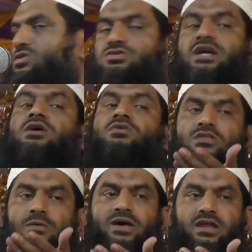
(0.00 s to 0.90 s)
জেগে উঠতে
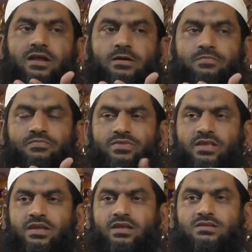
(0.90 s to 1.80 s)
পারে
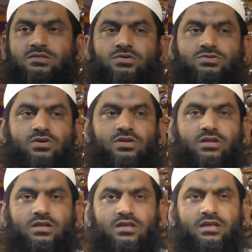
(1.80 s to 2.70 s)
যে হুজুর
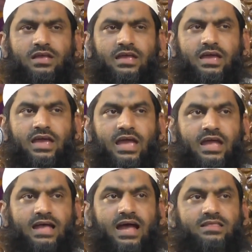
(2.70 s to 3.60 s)
হুজুর
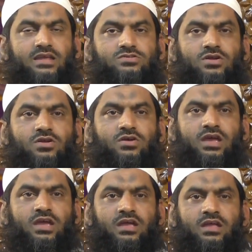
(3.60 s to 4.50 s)
হেদায়তের জন্য কি
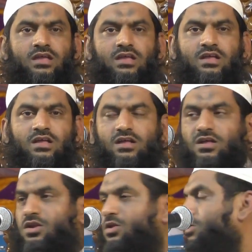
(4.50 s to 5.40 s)

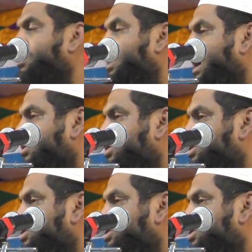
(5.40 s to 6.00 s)
নবীর আদর্শ